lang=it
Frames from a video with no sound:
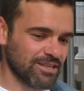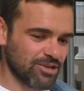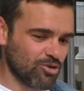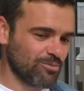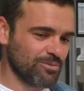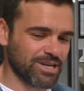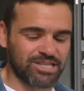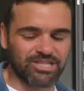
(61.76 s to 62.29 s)
di
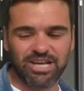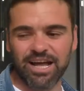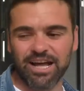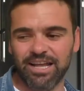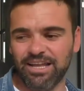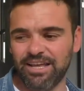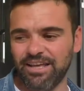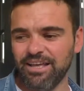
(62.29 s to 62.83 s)

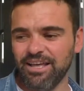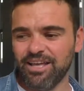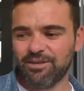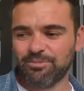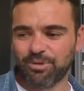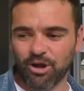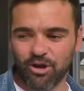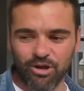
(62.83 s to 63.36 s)
commerciale,
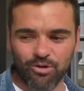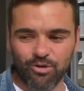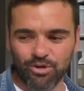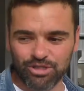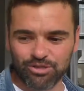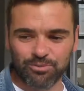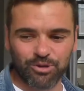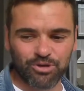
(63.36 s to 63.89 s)
però con
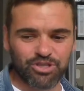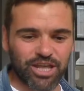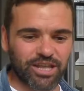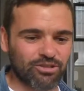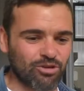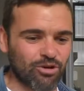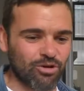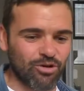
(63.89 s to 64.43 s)
questo
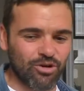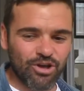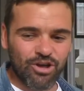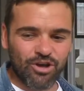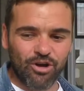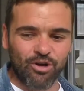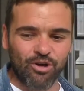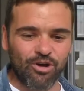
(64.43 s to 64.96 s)
progetto
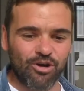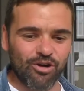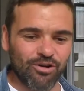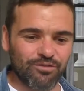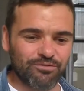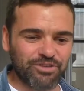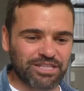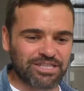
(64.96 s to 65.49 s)
ho
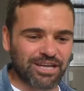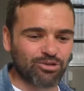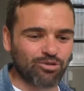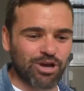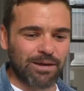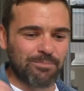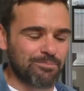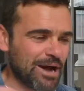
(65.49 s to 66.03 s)
viaggiato
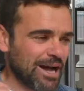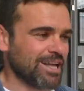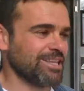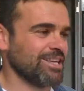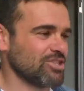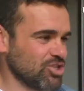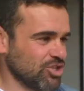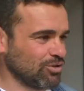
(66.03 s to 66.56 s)

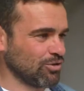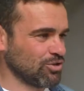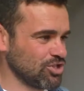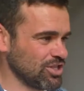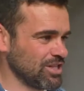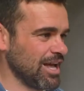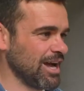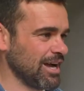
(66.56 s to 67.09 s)
campagna, centro
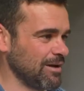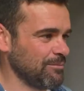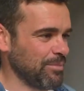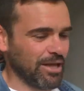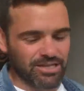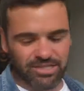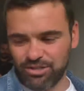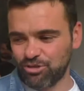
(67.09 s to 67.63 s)
città,
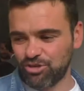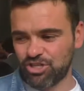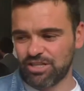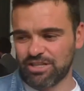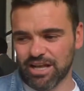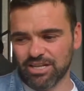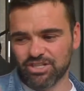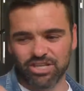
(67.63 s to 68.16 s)
campagna, centro
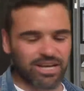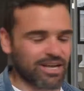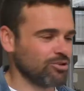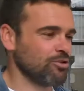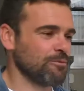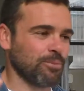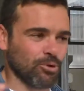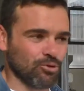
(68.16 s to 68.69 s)
città
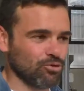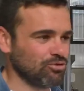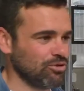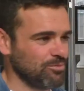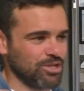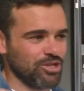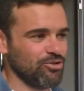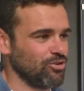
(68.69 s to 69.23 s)
cercando i prodotti
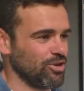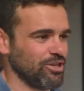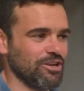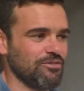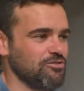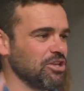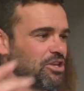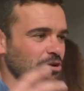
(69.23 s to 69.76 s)
migliori
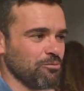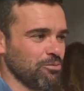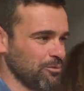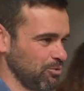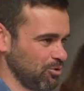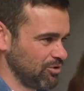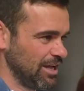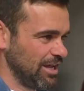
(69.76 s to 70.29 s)
del vino per
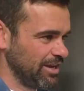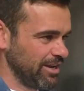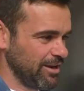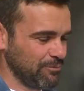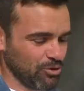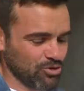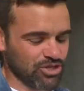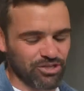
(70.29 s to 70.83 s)
portarli nel
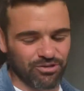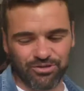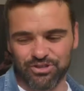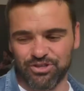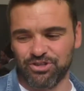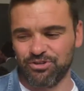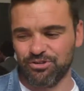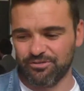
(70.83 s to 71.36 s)
progetto
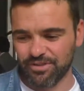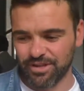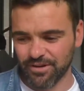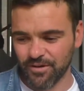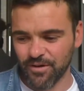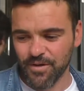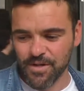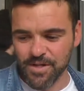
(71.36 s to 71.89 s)
signor
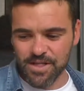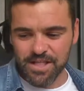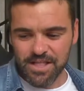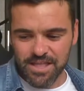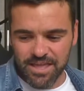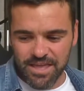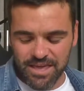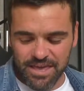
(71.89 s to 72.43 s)
Vino.
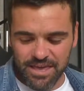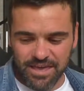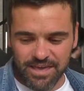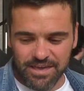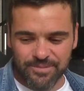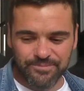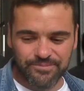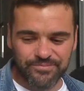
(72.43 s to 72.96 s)

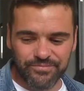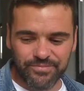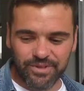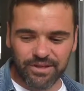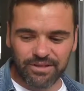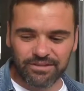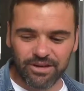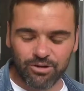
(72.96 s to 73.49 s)
E, ehm,
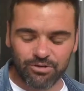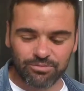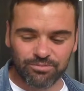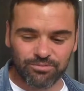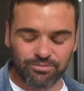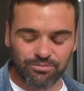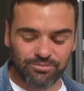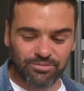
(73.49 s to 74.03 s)
da,
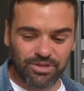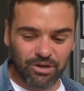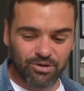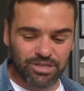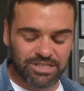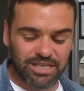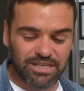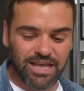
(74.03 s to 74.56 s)
da
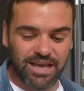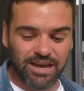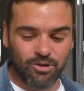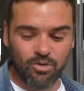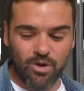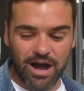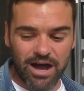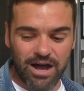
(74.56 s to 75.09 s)
questa idea
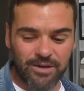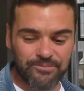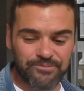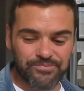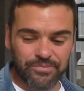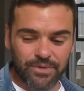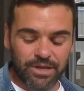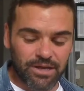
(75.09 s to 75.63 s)
qua
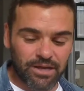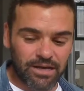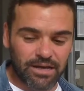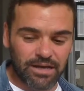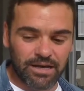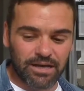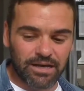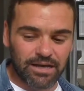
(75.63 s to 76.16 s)

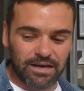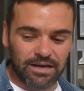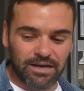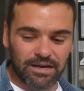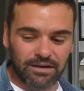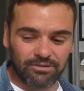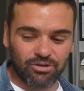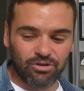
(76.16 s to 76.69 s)

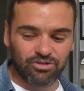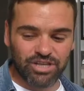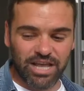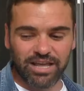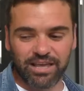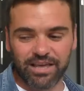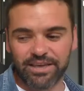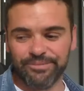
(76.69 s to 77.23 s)
eh, cos'è
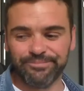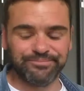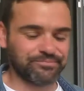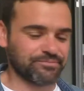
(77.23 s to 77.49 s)
che